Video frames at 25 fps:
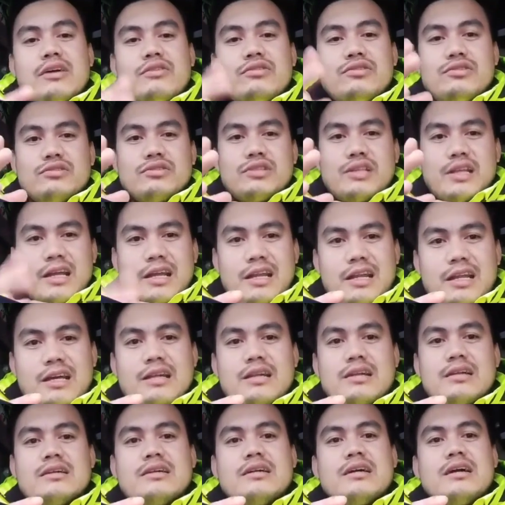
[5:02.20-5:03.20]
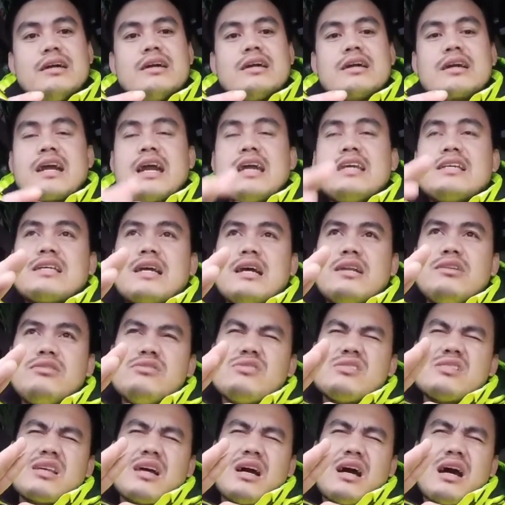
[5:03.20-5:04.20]
trailer kaysa doon
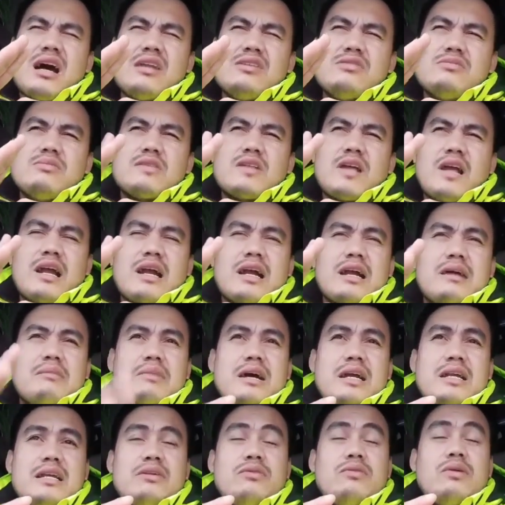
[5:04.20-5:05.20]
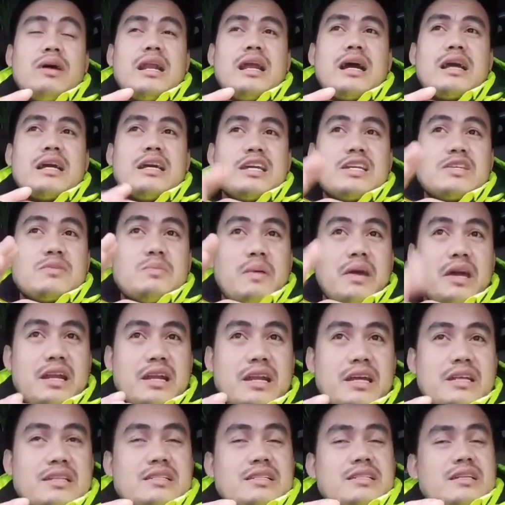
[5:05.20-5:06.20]
sa ano talaga body walang
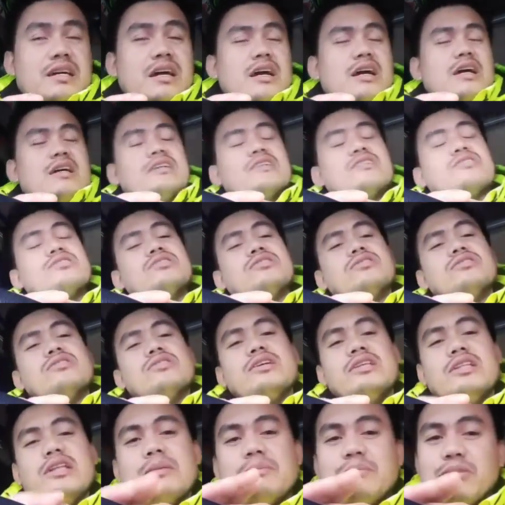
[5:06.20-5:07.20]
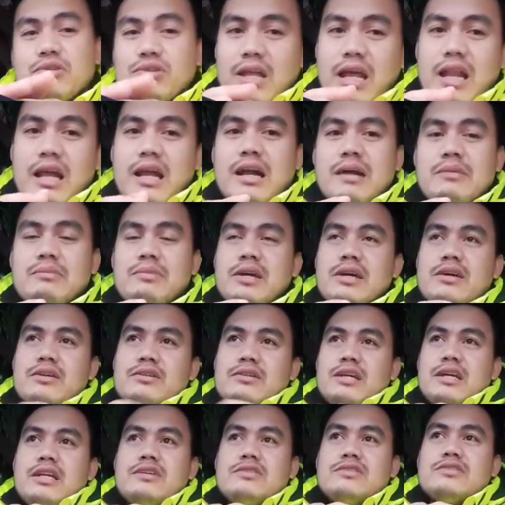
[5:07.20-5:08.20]
experience so hindi po talaga biro
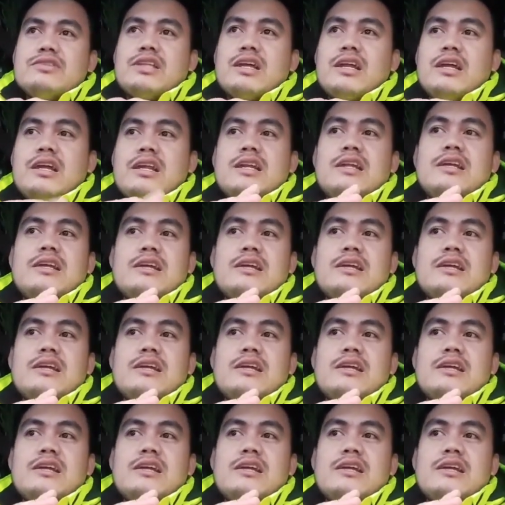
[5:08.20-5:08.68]
din yung trailer,